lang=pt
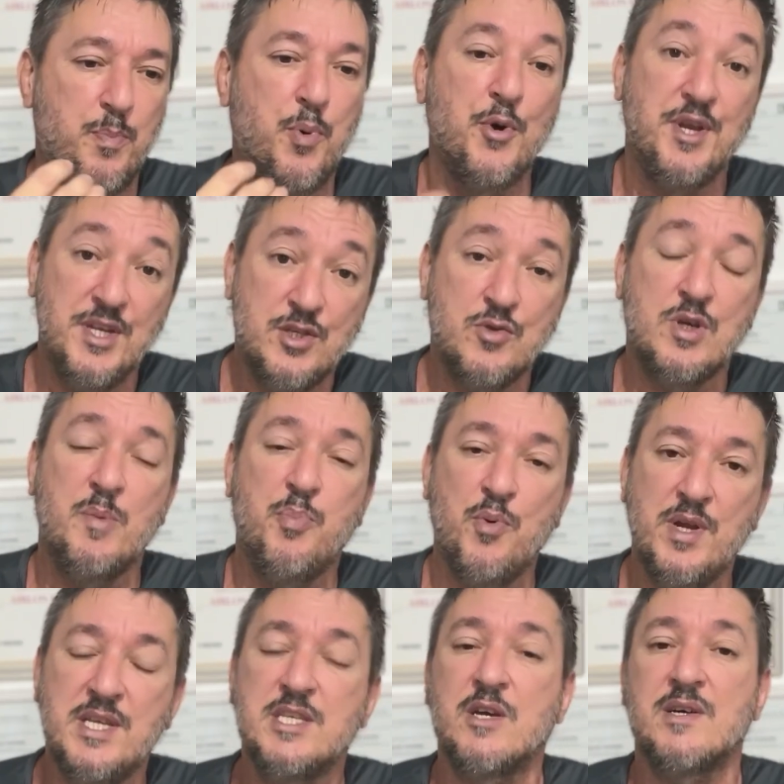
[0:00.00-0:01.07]
por isso que
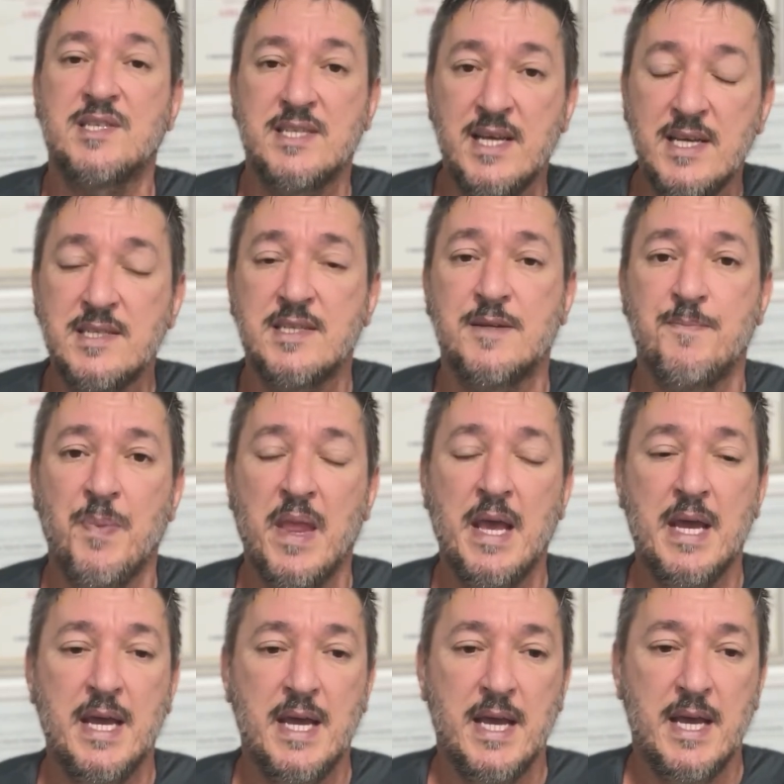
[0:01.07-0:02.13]
política é uma ciência.
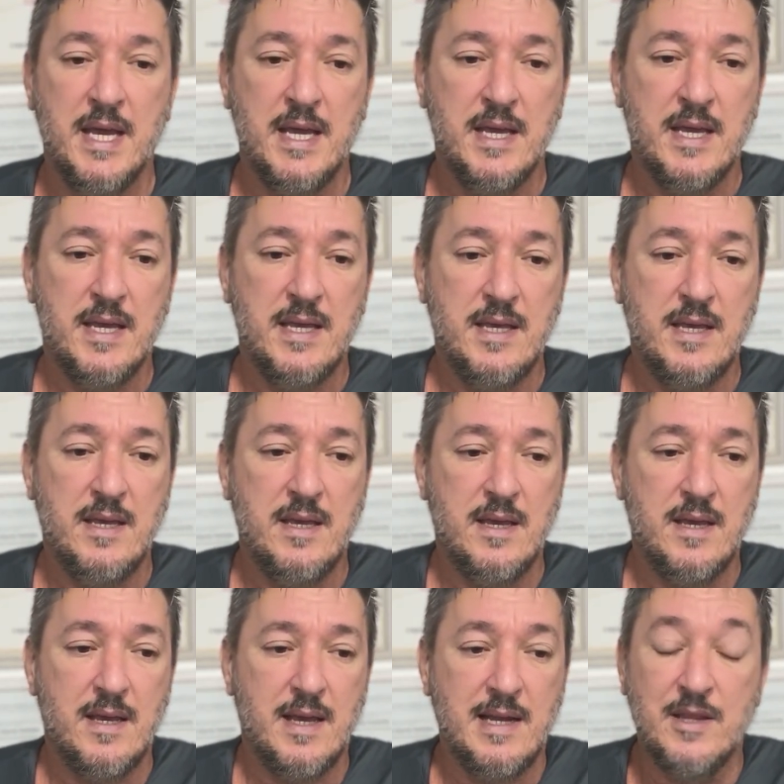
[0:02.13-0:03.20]
E
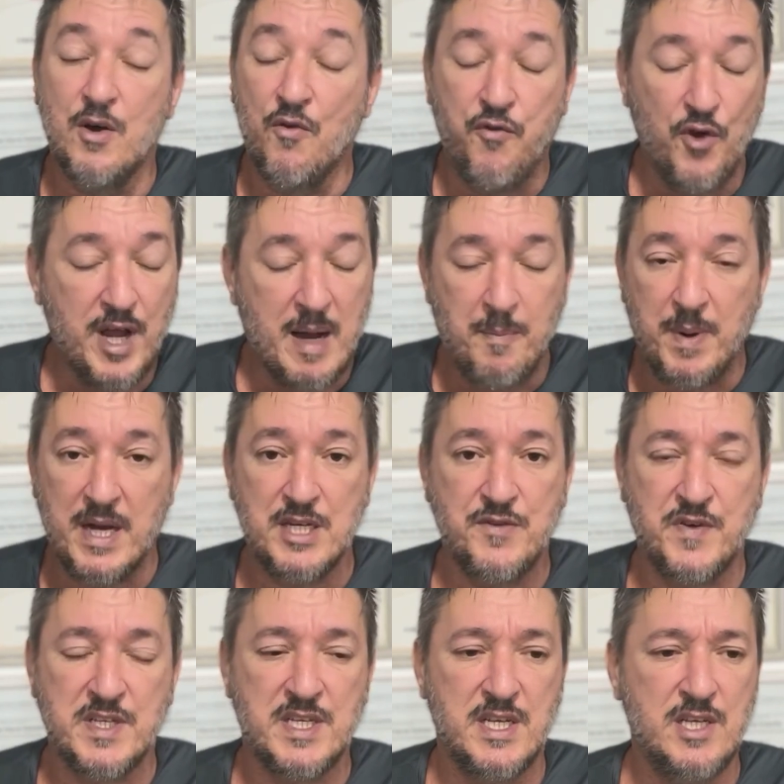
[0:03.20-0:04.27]
ele não foi capaz de
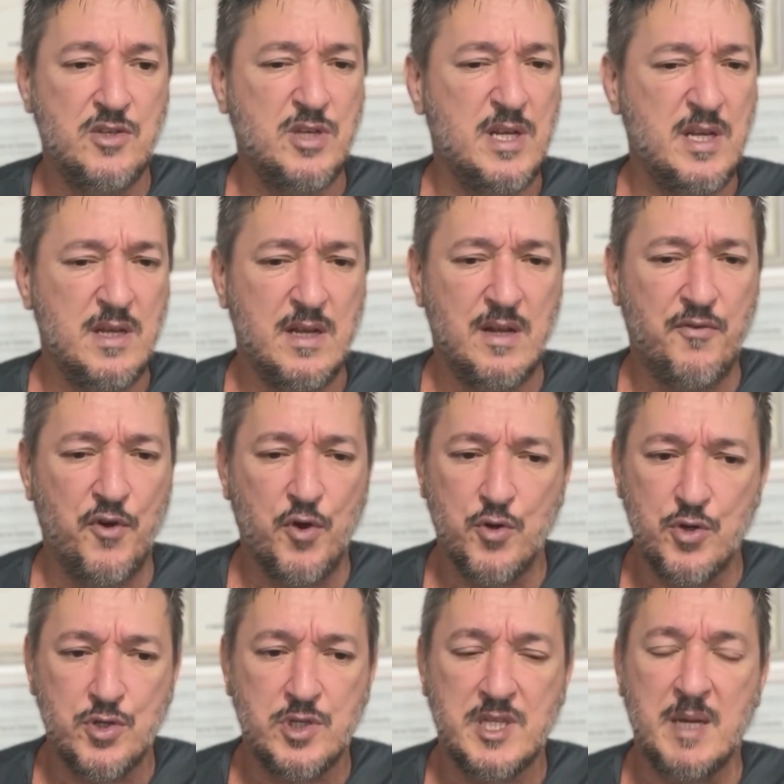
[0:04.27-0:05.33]
fazer isso, ele, ele foi
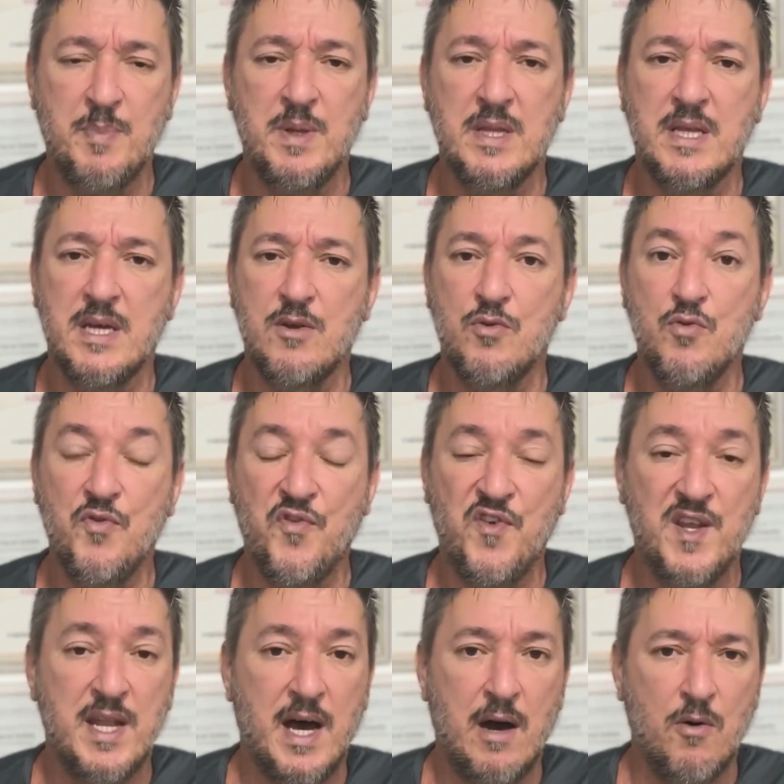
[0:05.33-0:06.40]
grosso o tempo inteiro. No
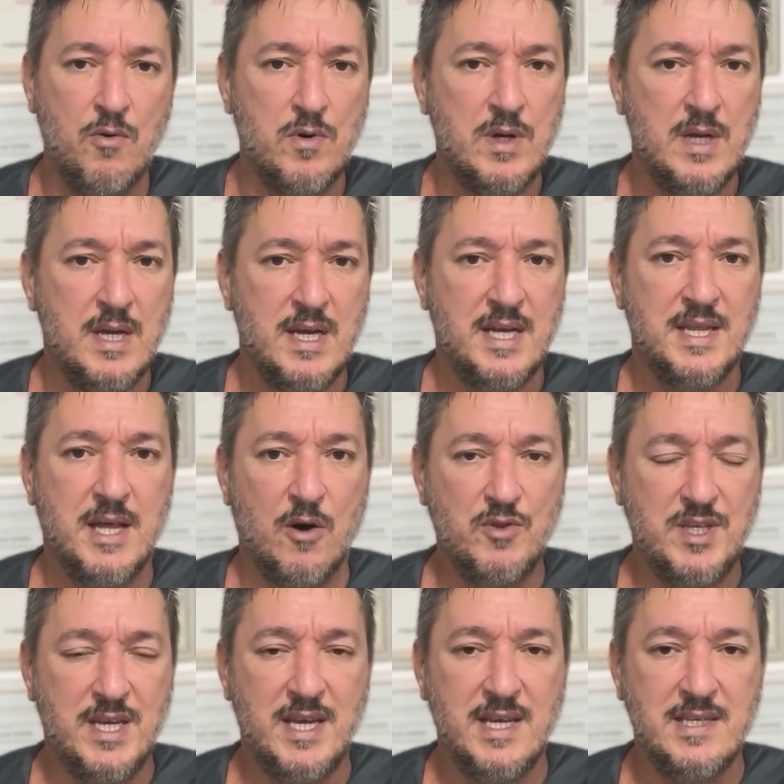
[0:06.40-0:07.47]
final da
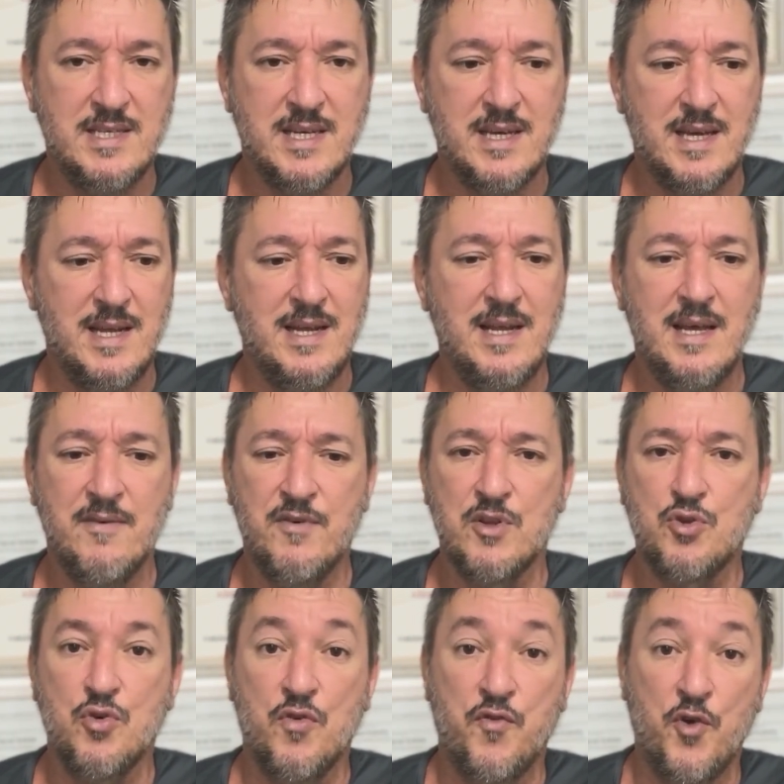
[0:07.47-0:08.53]
audiência, ele
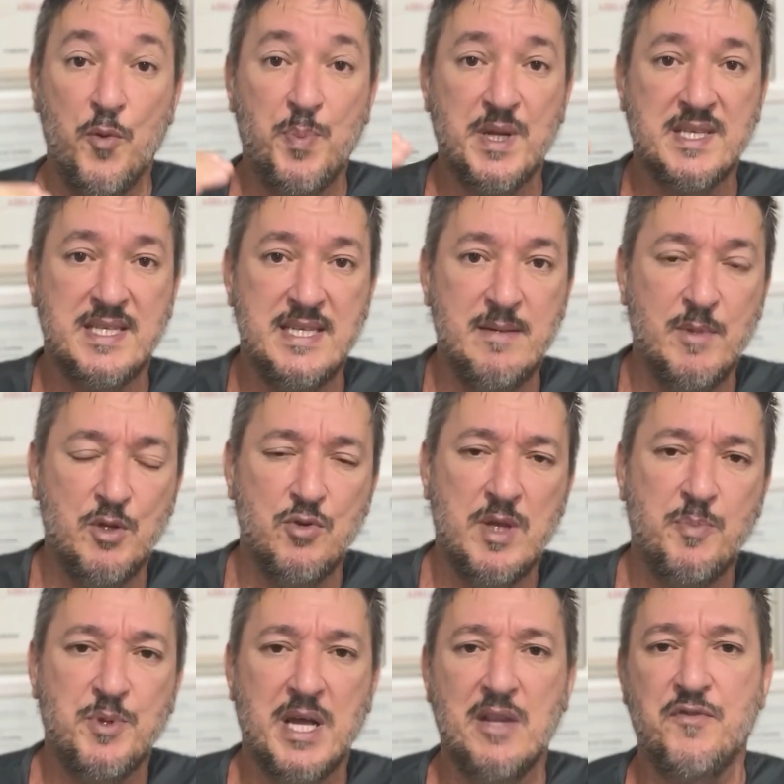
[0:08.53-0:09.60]
levantou, foi para cima do
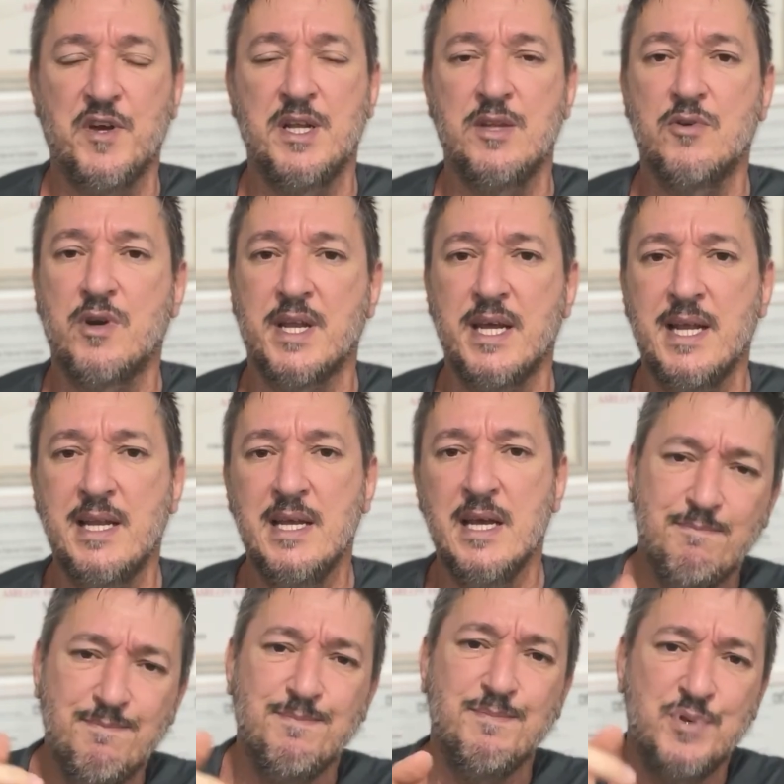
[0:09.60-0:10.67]
deputado Fernando
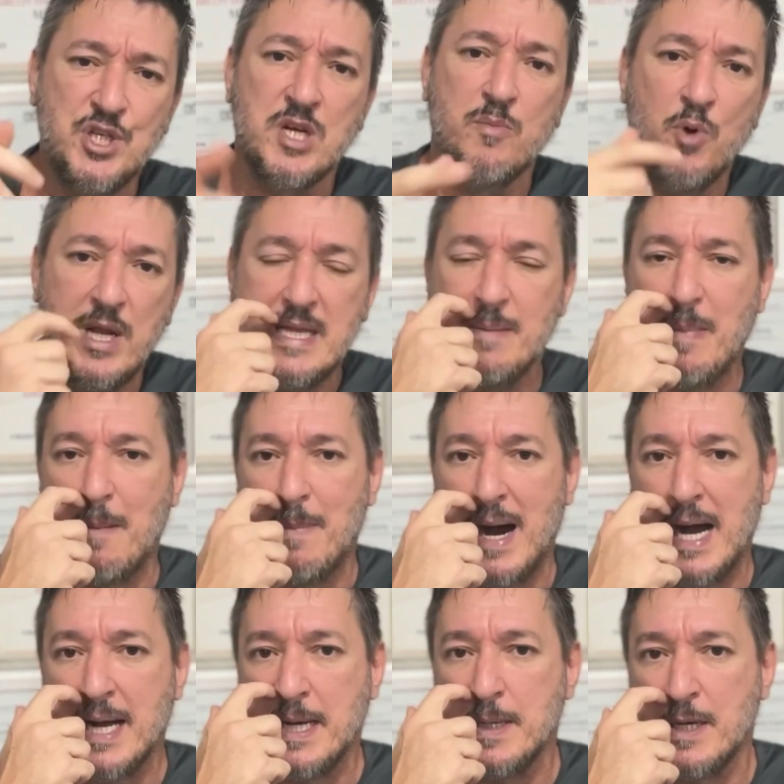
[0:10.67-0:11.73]
Crele, chamou ele de
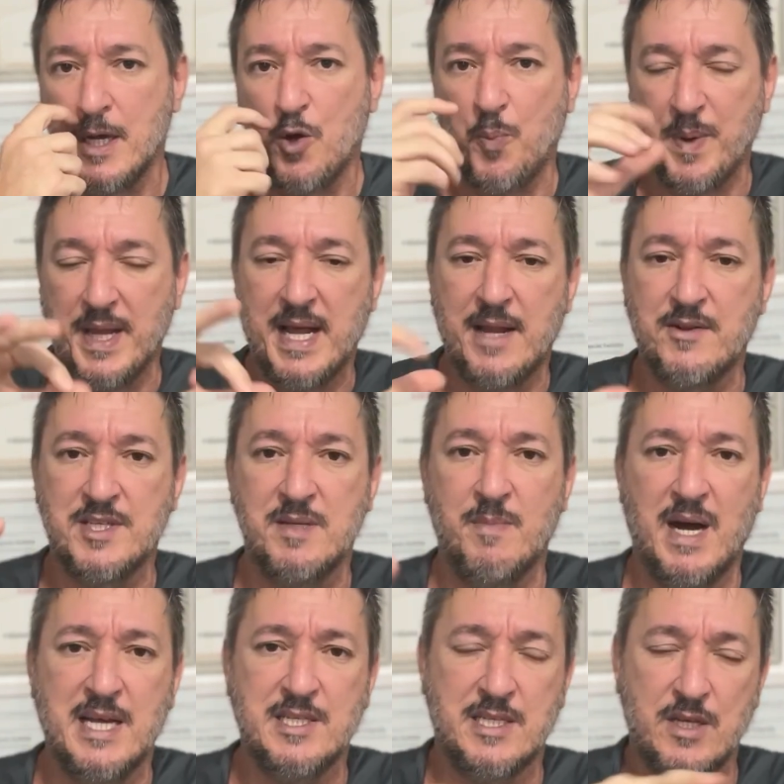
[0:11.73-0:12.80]
babaca, recuperaram as
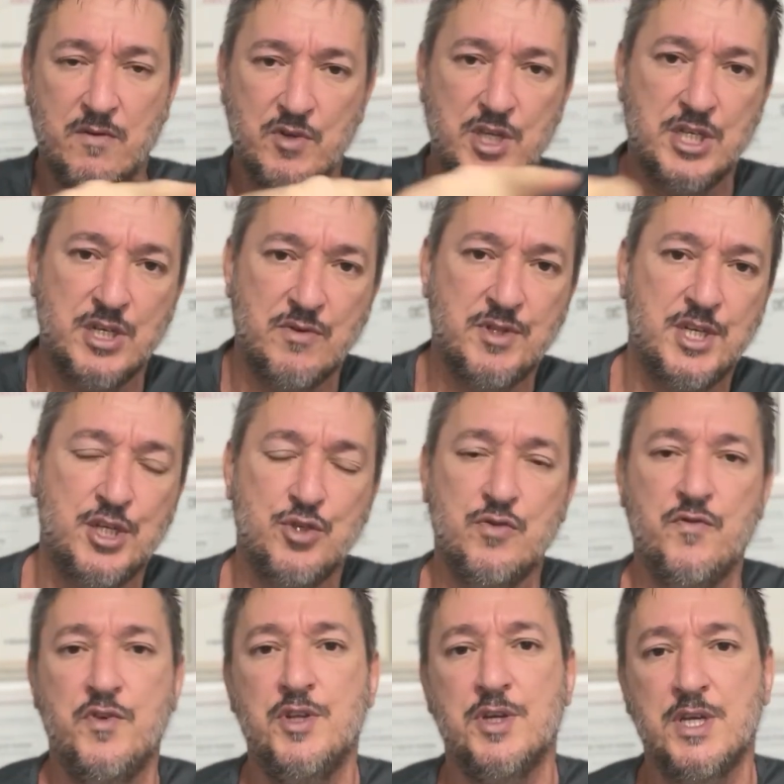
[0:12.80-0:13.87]
imagens, até vou deixar um trecho do
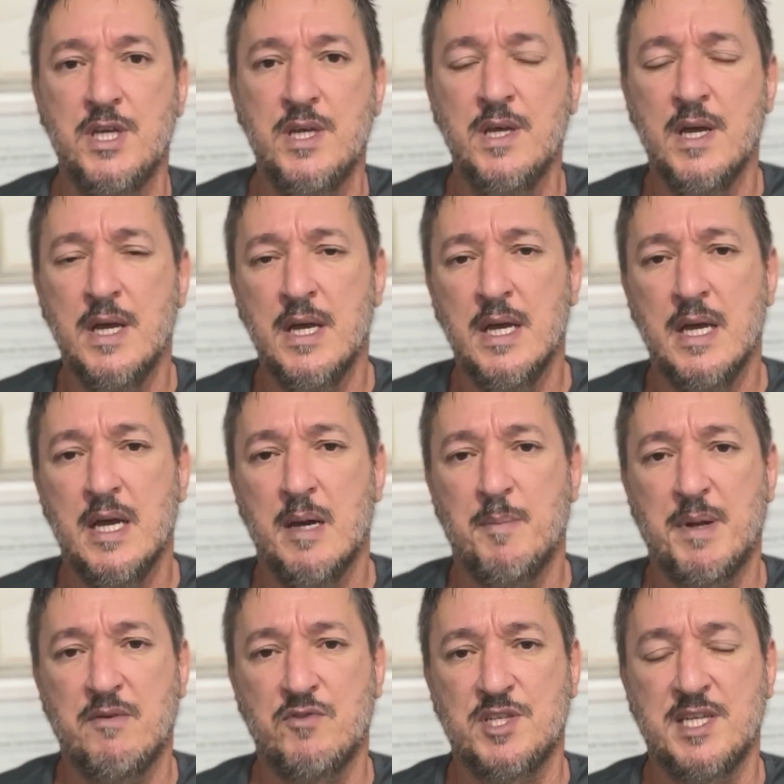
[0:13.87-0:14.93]
vídeo aqui
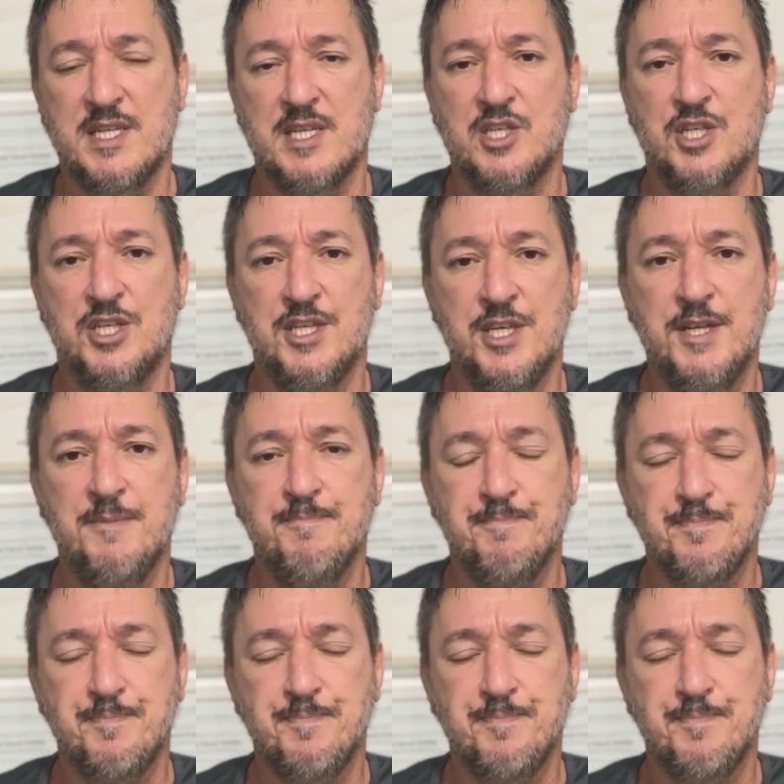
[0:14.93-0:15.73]
para vocês assistirem.